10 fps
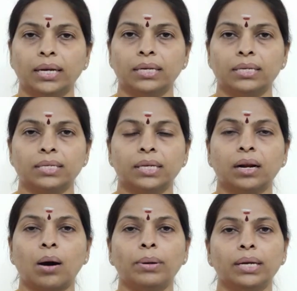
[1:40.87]
அன்னை ஸ்ரீ
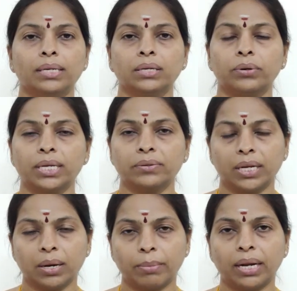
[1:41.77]
ராமலிங்க
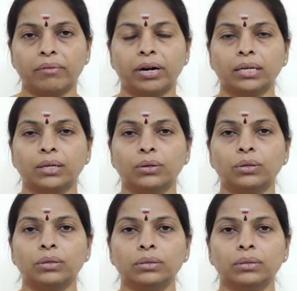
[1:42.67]
சௌடேஸ்வரி அம்மனை வணங்கிக்
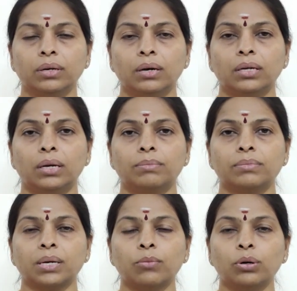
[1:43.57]
கொண்டு நம்
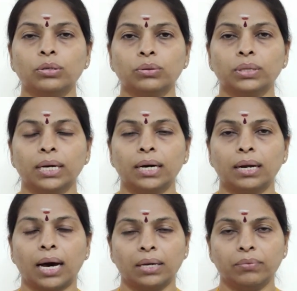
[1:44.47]
சமூக
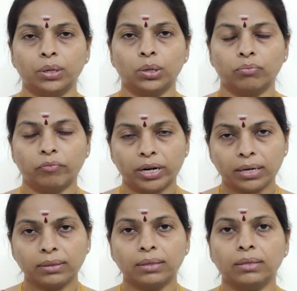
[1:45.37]
சொந்தங்கள் அனைவருக்கும்
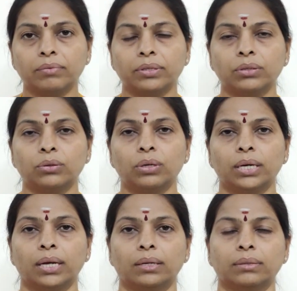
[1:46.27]
வணக்கத்தை தெரிவித்துக்
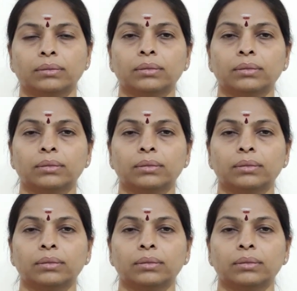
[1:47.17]
கொள்கிறேன்